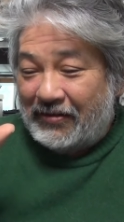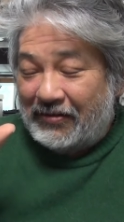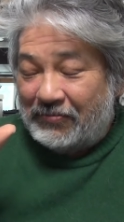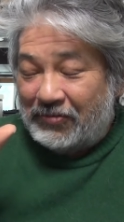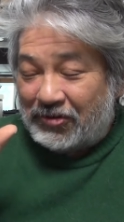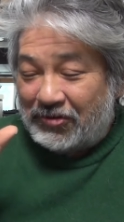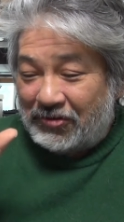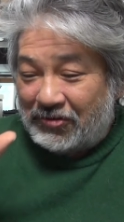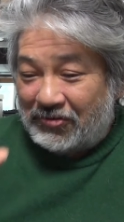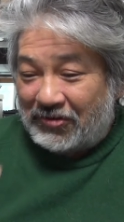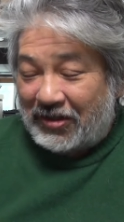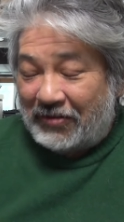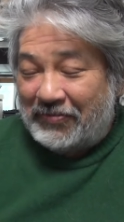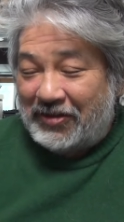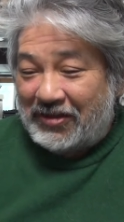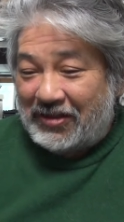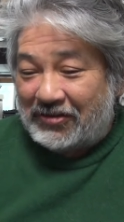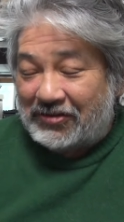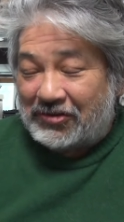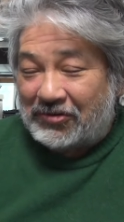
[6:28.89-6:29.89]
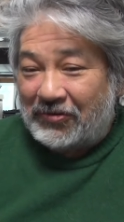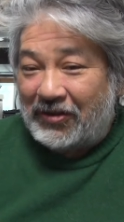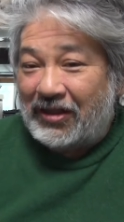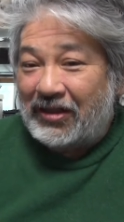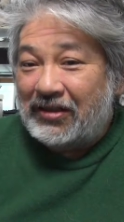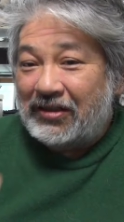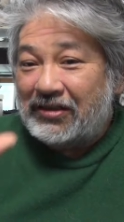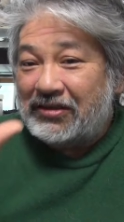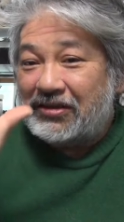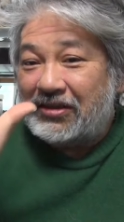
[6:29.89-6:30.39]
僕の動画見てる人は
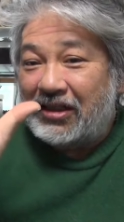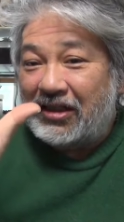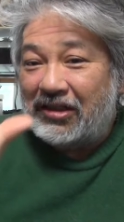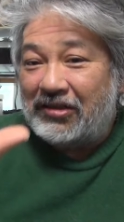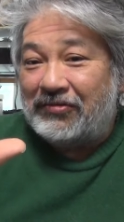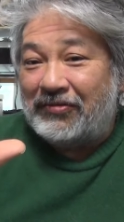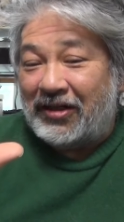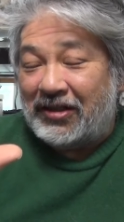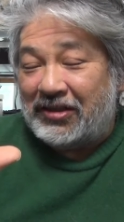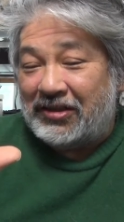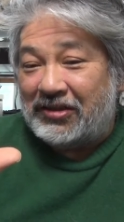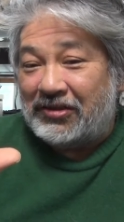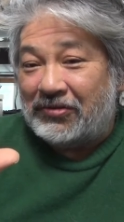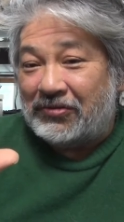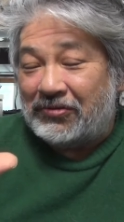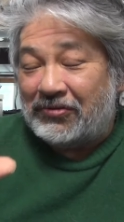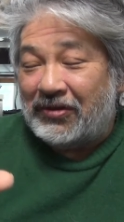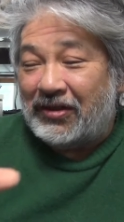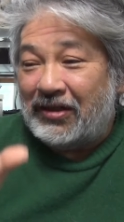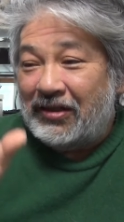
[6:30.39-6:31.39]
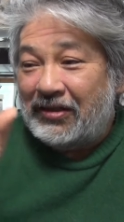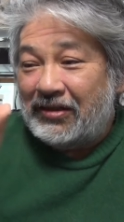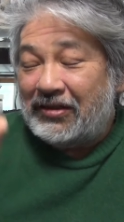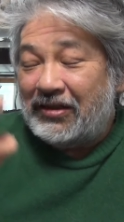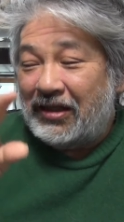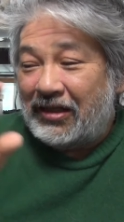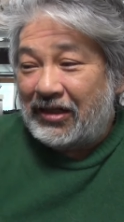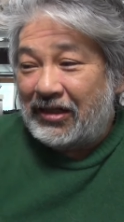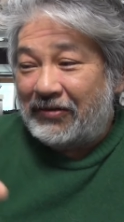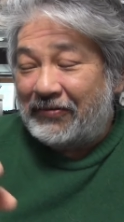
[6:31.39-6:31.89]
3割ってことは
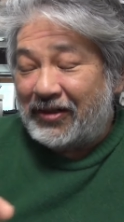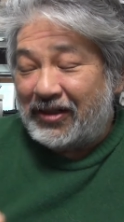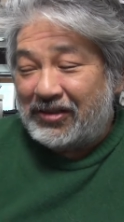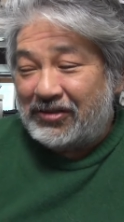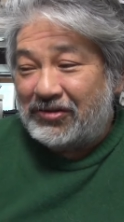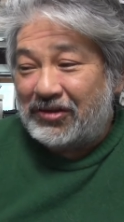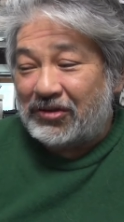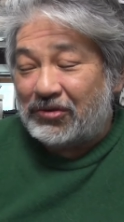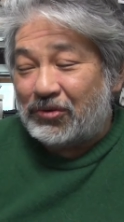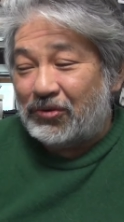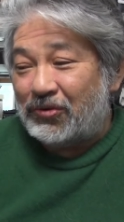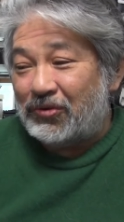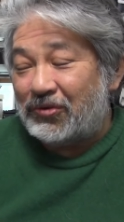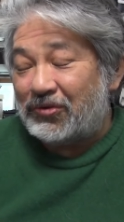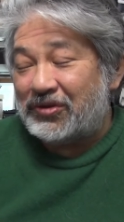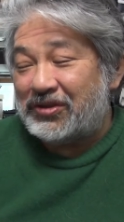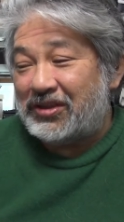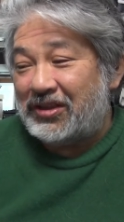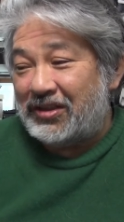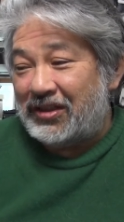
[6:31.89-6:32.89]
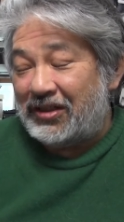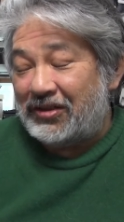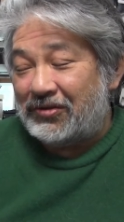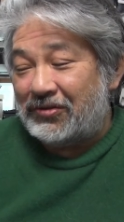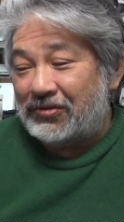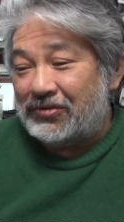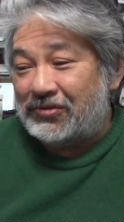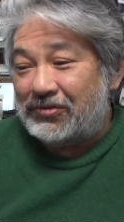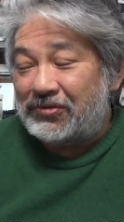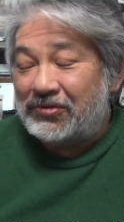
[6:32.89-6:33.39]
7割の人は登録してない
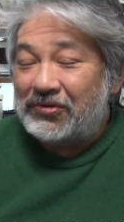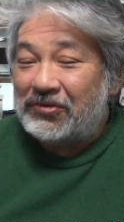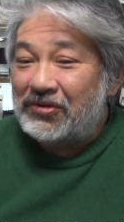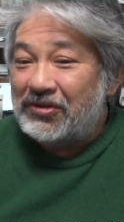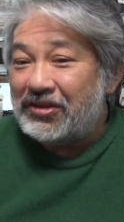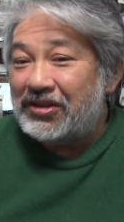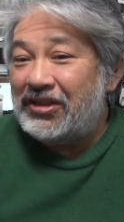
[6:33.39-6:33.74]
とすると